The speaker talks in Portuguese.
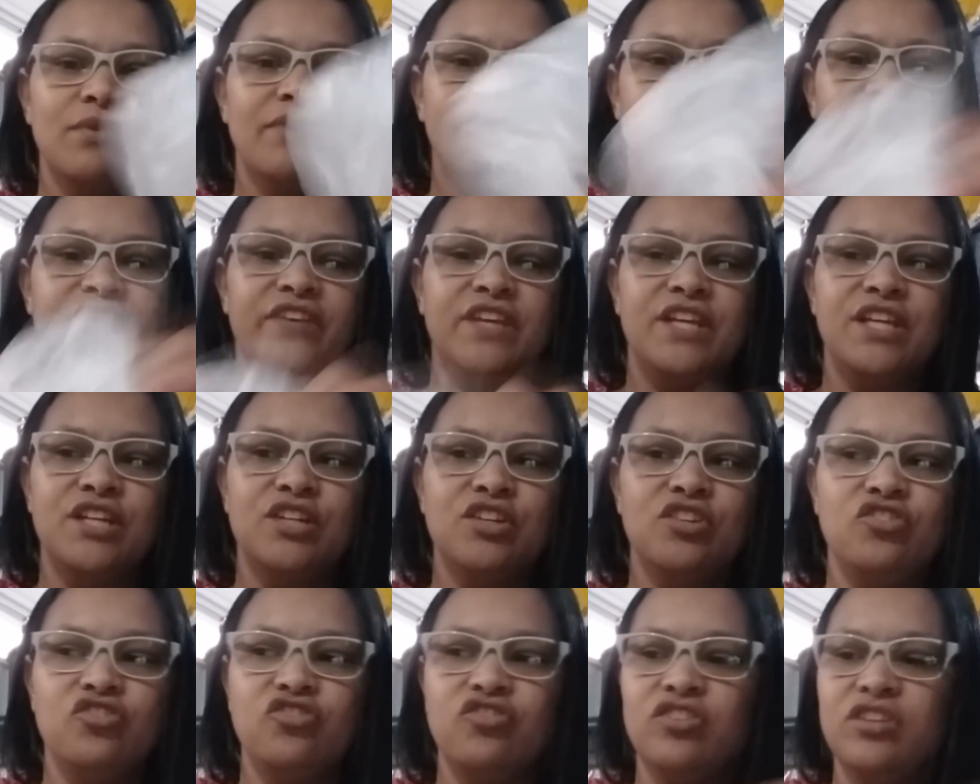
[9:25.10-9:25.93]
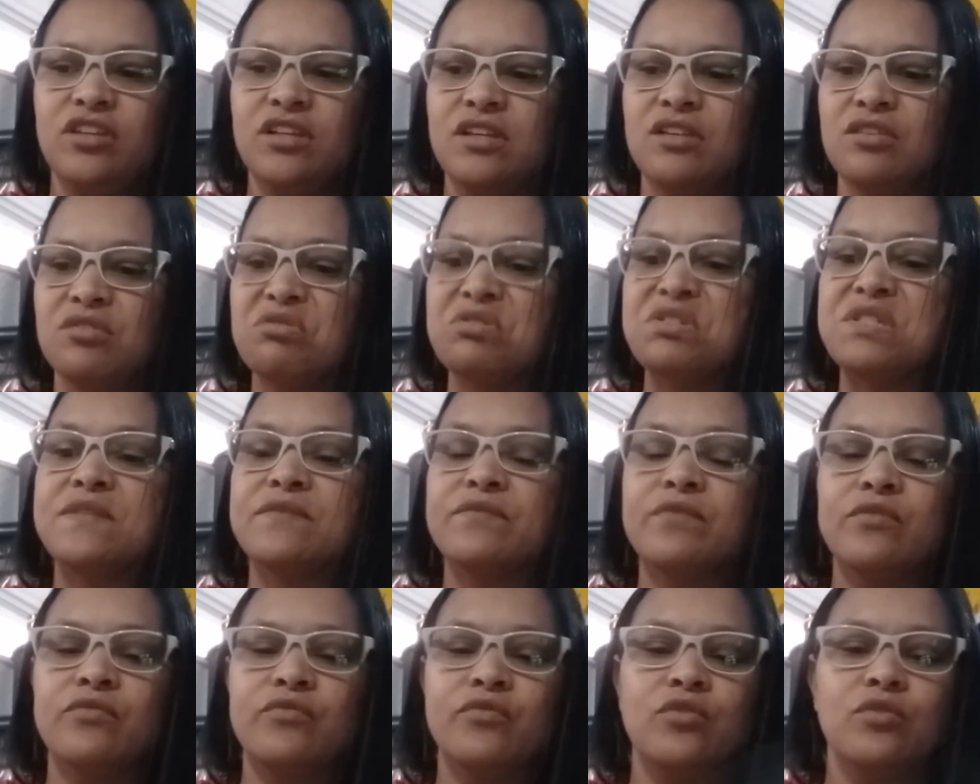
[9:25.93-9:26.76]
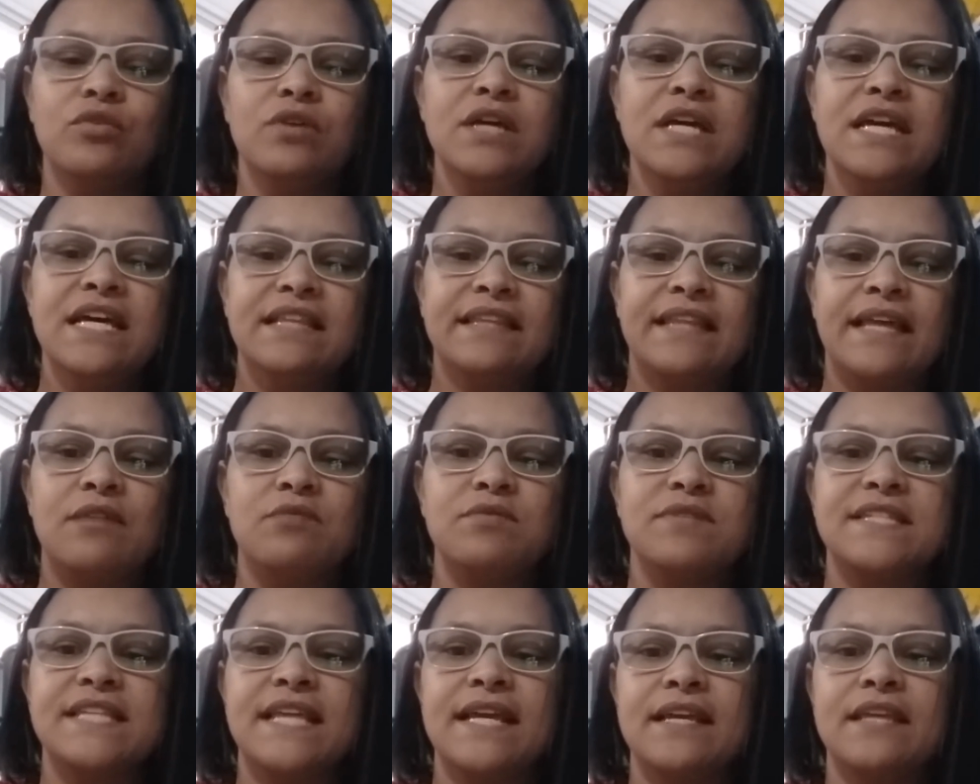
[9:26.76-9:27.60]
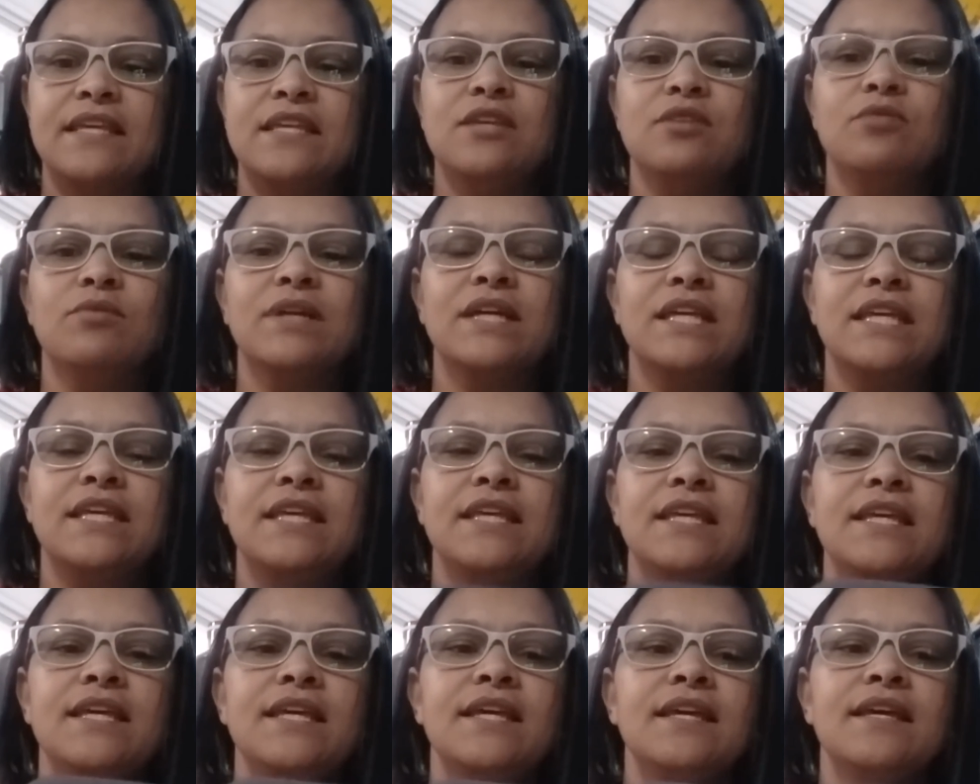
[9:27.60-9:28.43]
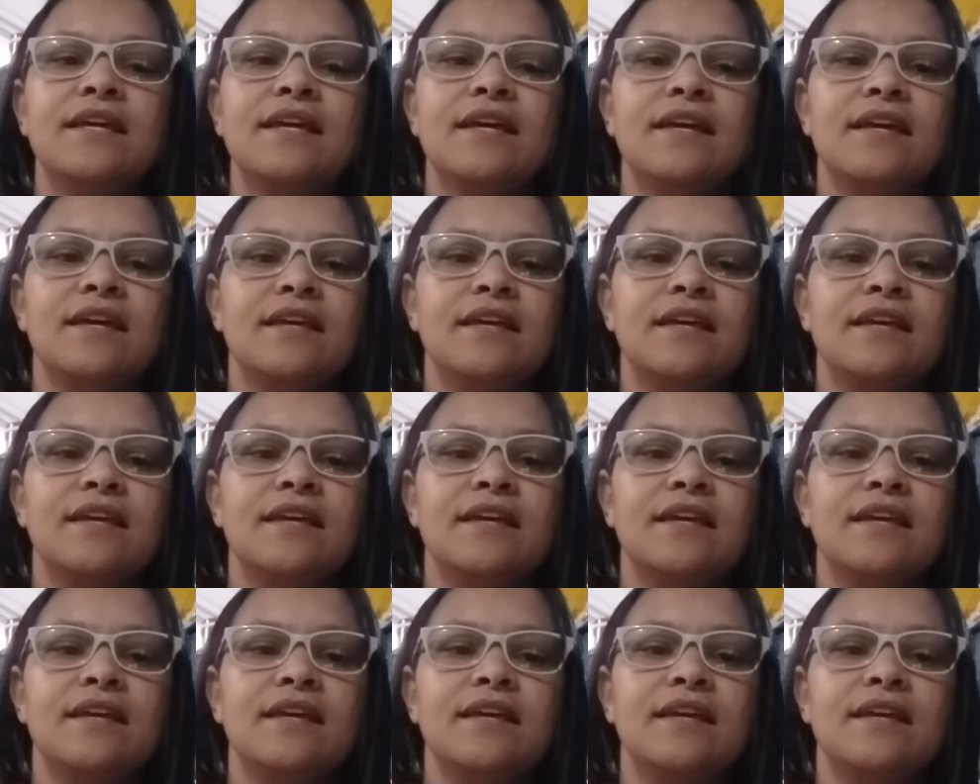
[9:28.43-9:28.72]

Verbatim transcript: verde, inclusive eu vou estar tá no saquinho aqui.